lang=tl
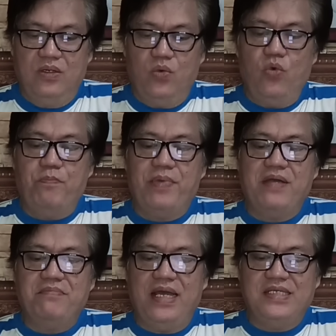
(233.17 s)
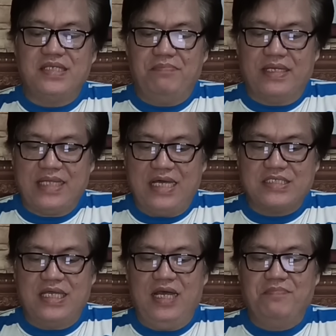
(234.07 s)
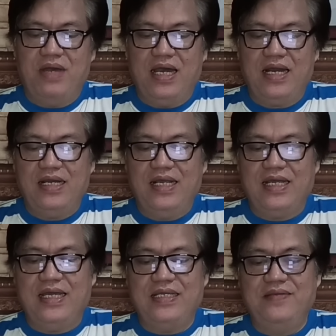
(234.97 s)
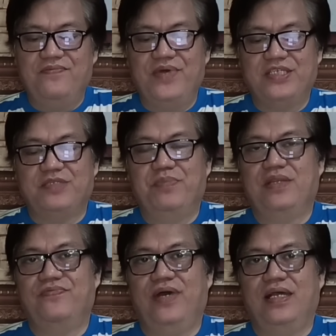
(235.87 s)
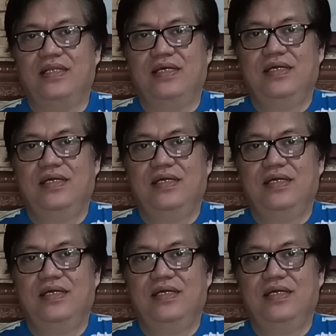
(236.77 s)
upang maisabatas ang Maharlika Investment Fund.